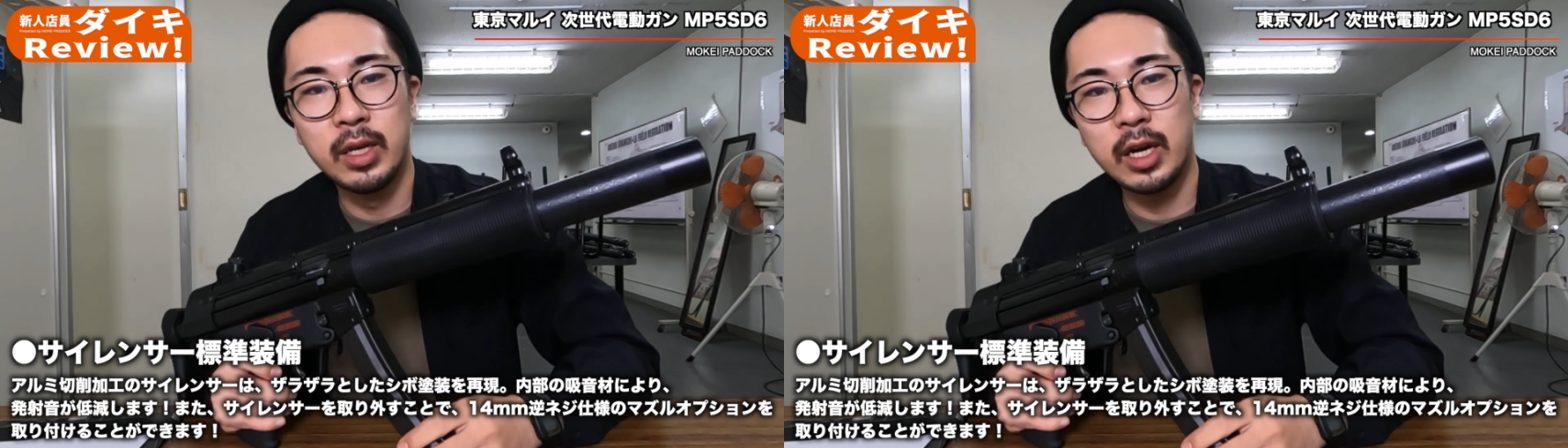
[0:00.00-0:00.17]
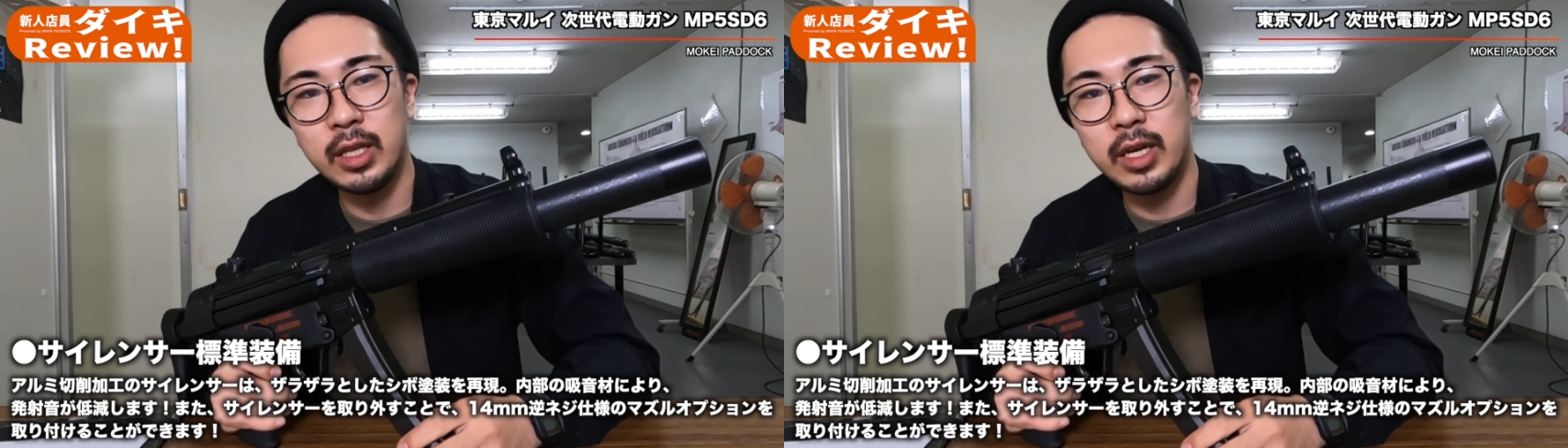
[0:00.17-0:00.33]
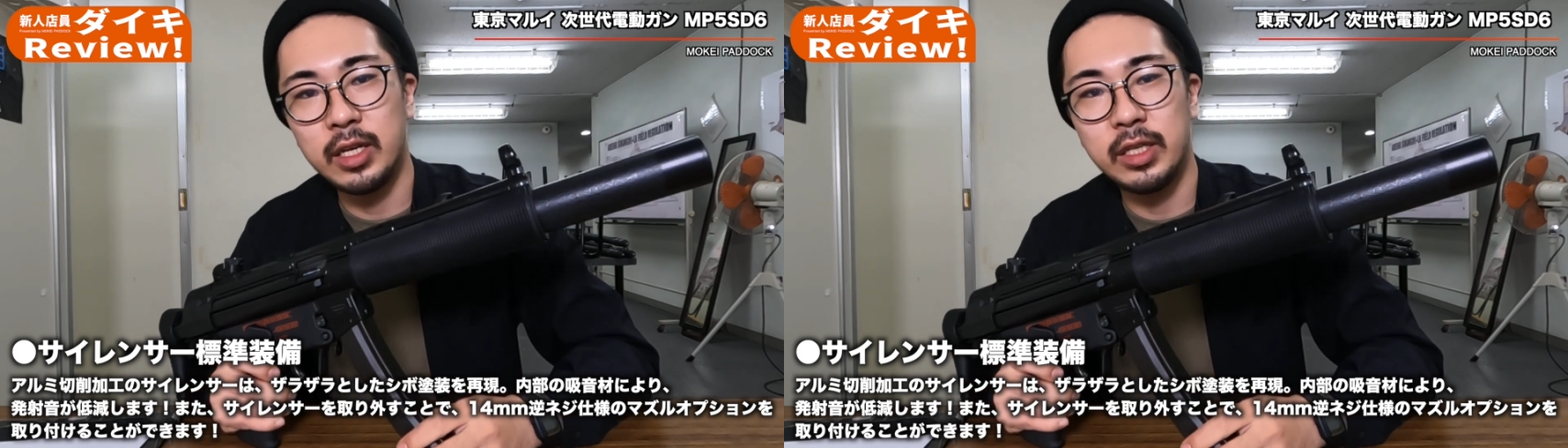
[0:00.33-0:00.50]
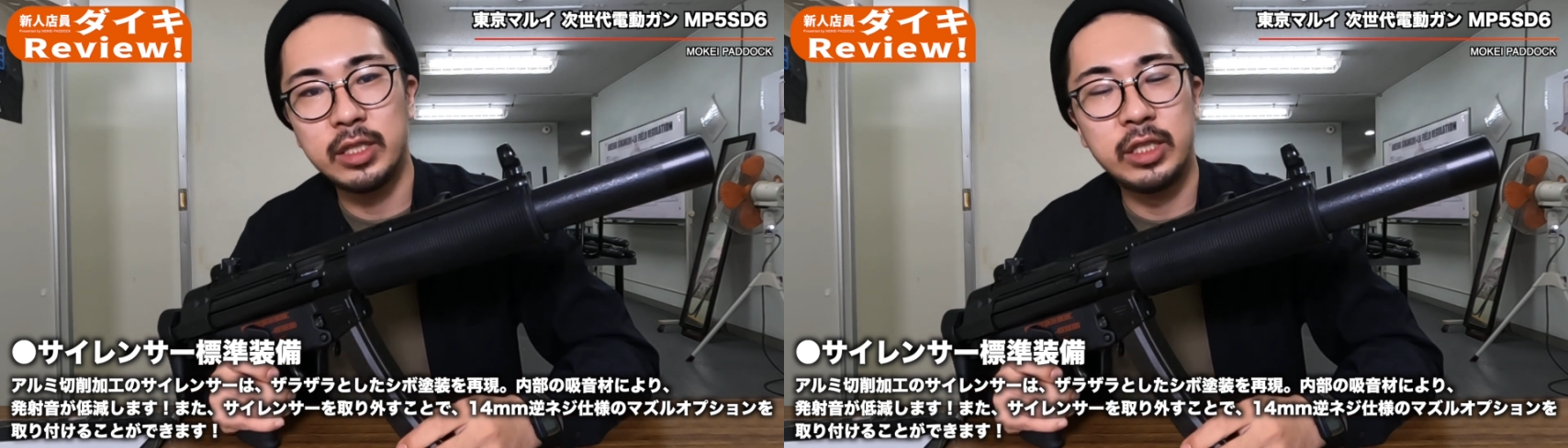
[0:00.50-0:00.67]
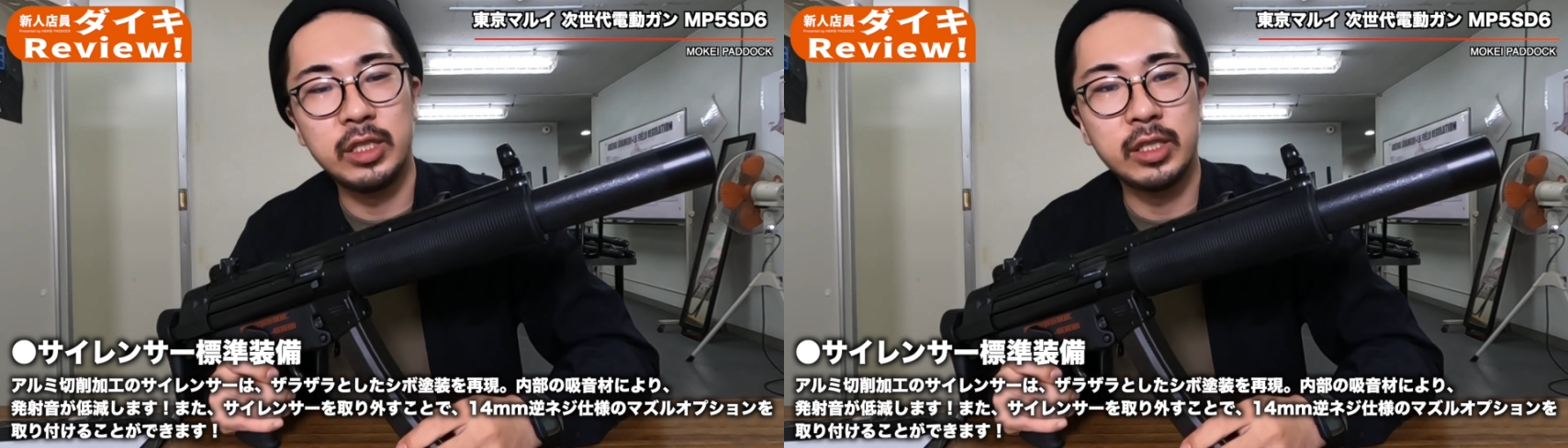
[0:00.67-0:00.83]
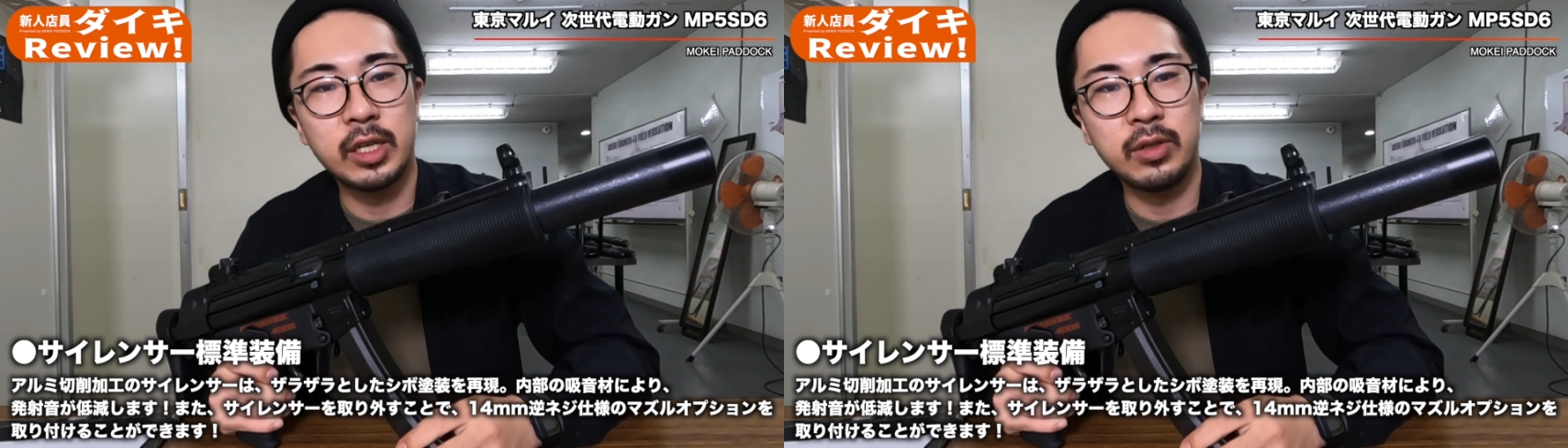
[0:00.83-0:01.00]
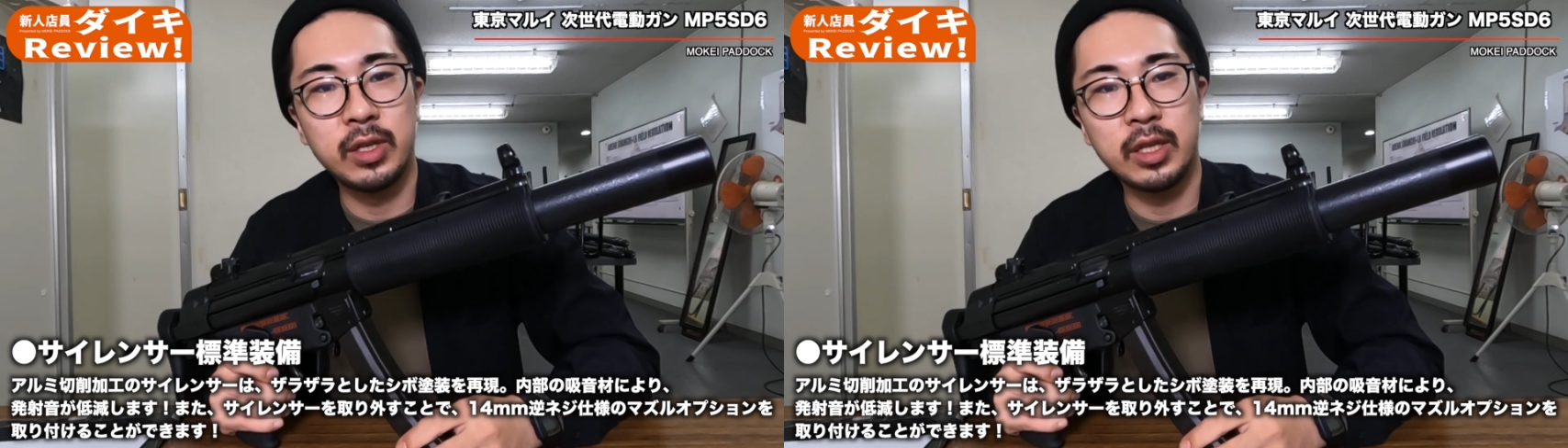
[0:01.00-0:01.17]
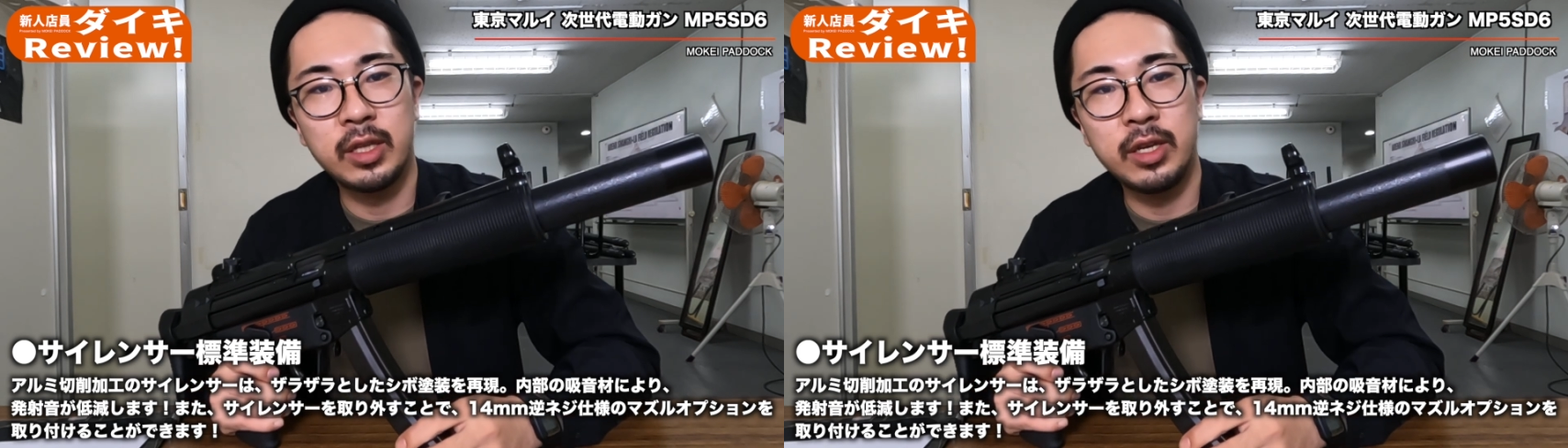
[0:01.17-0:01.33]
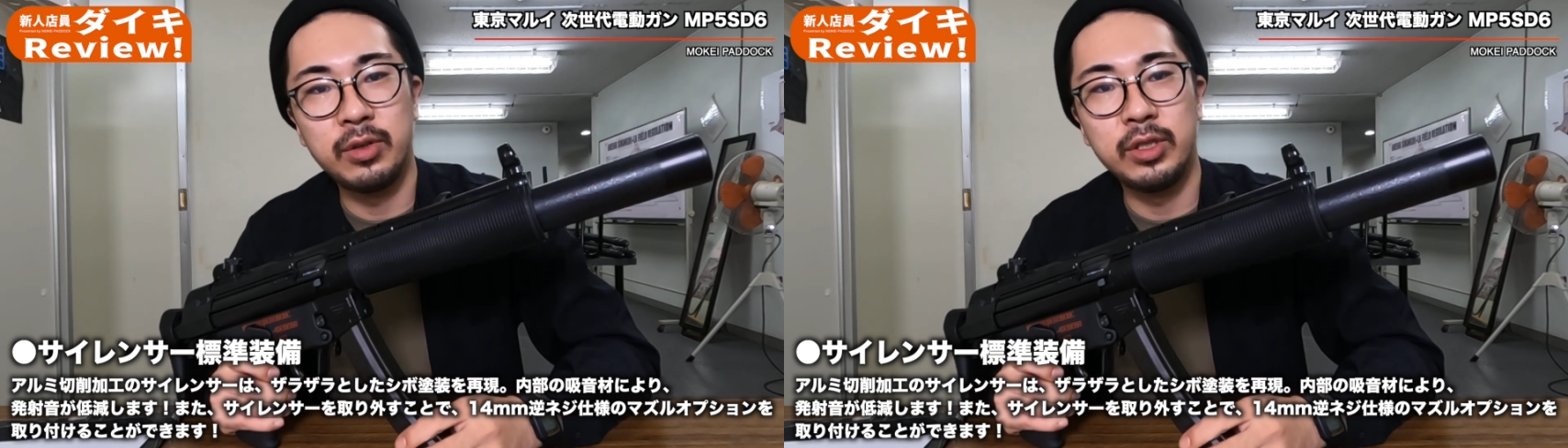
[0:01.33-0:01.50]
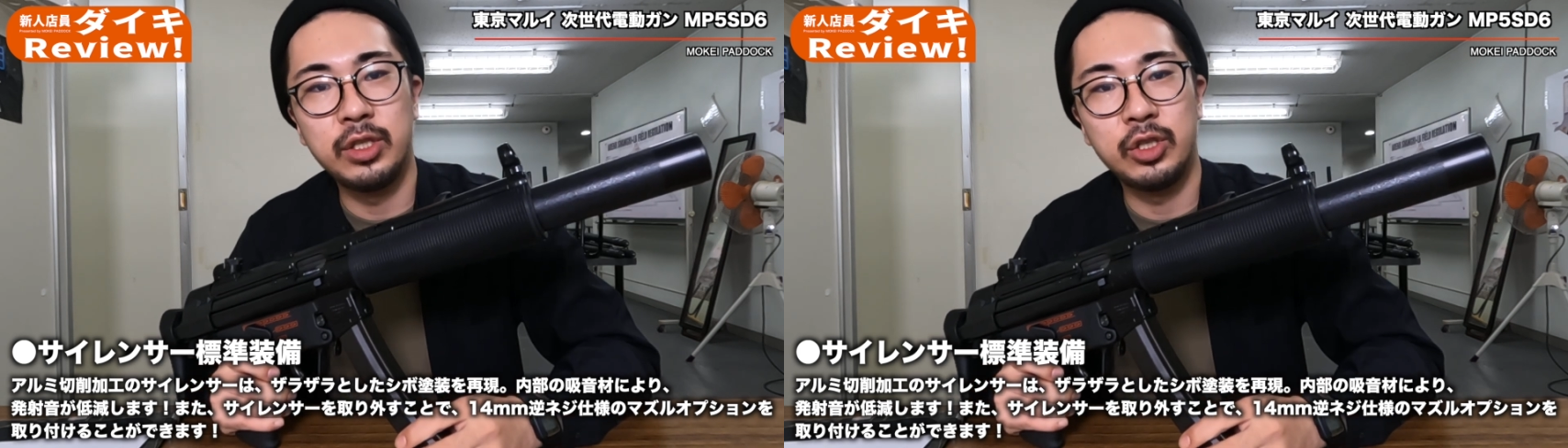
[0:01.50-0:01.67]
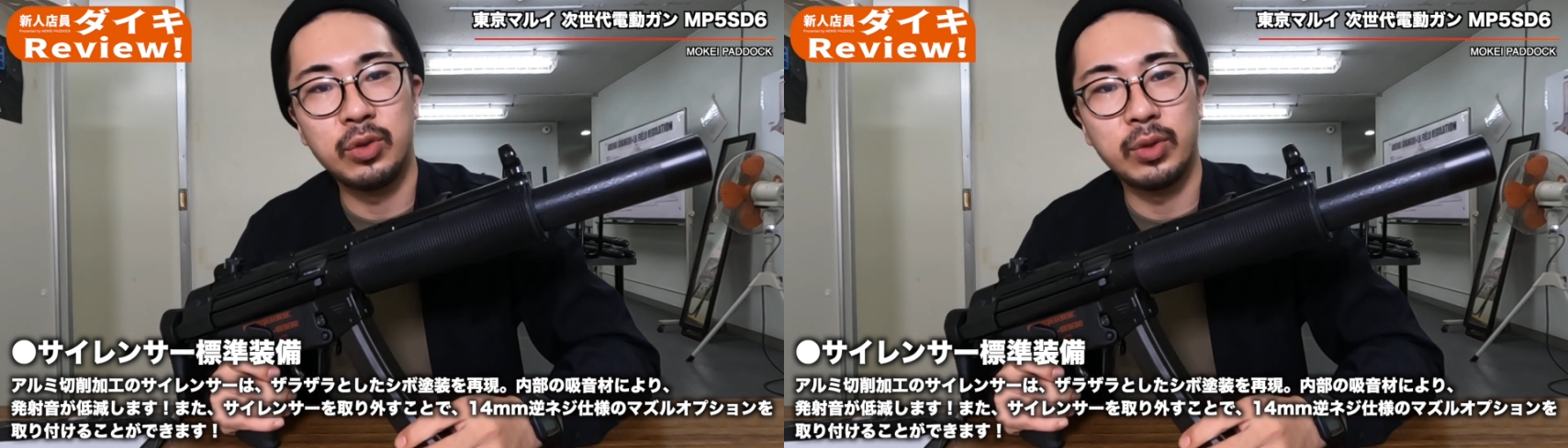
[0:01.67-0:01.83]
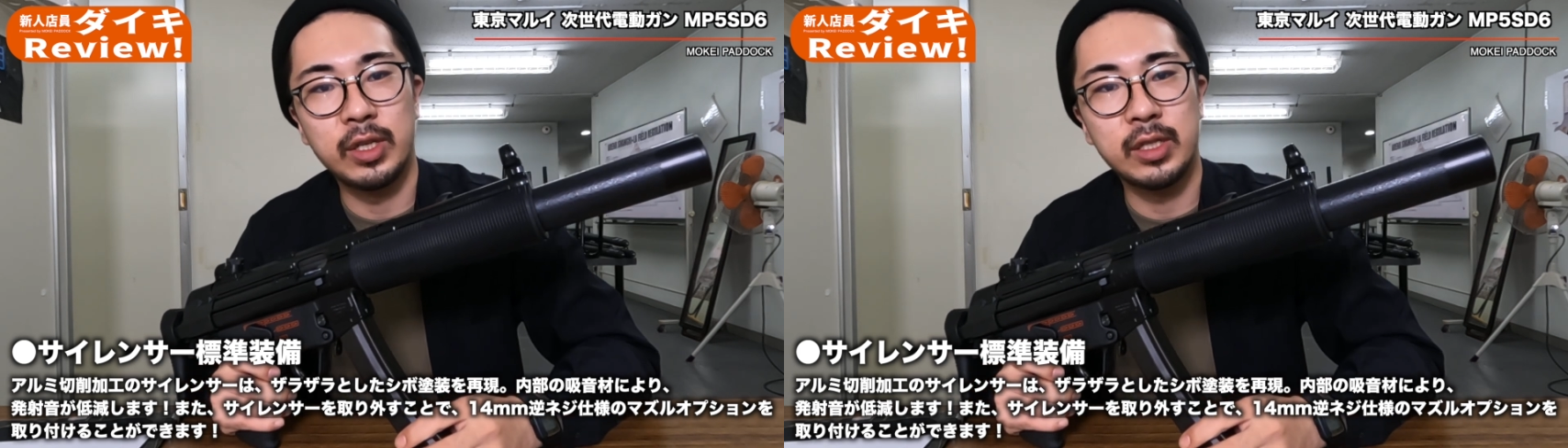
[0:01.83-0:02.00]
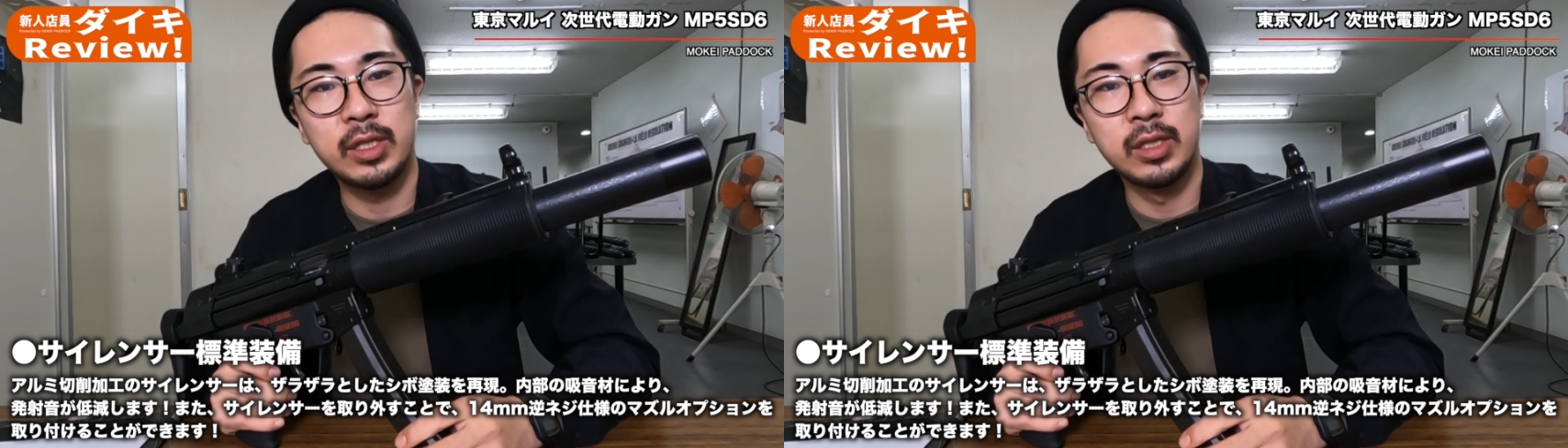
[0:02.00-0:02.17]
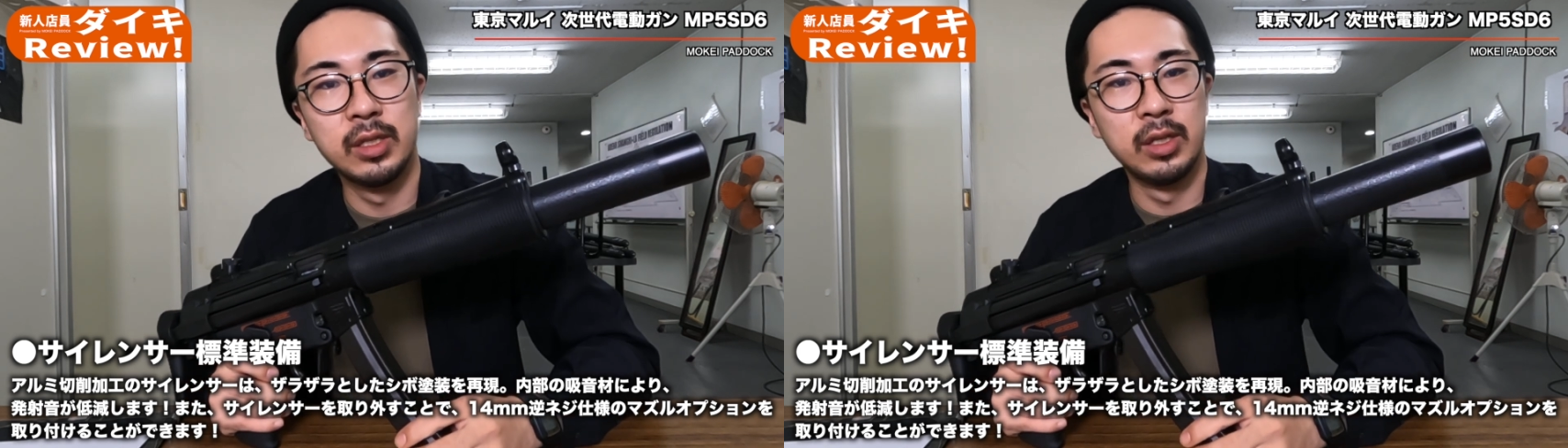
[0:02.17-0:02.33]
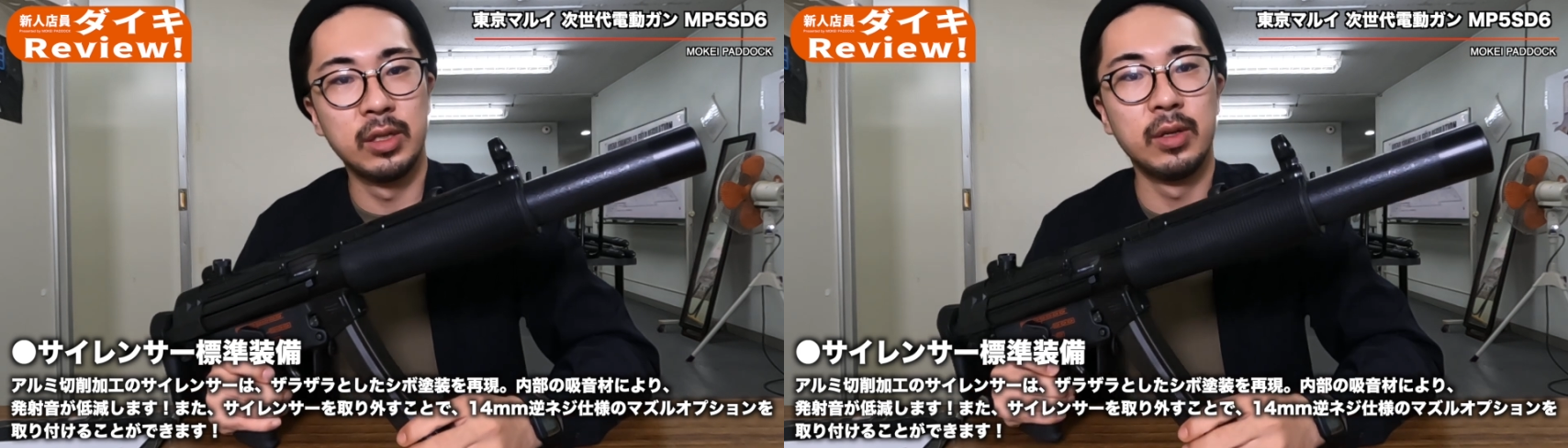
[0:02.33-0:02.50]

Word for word: かなり小さくなっている印象です